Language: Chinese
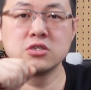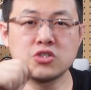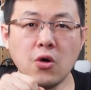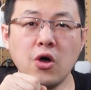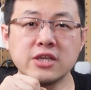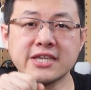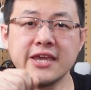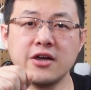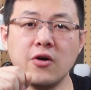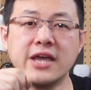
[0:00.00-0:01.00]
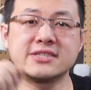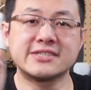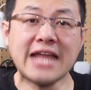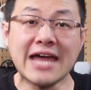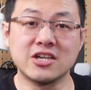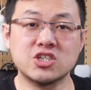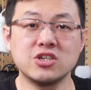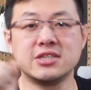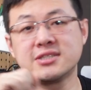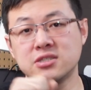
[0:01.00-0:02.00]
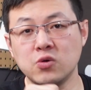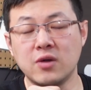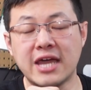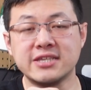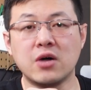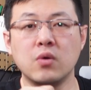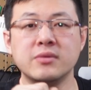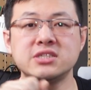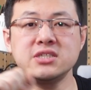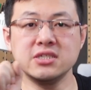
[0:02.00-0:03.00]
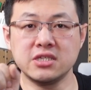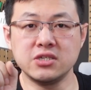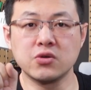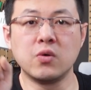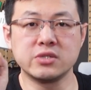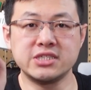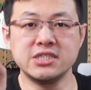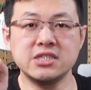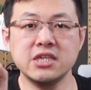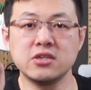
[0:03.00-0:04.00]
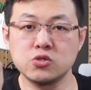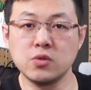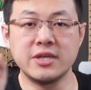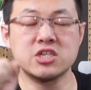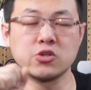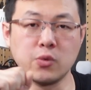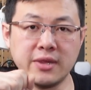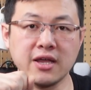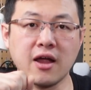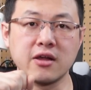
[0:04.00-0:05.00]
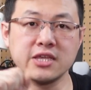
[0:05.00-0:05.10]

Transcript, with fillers: 从 HOSK 的 OS 大的设计思路来讲，我们既提供极低的入门使用门槛，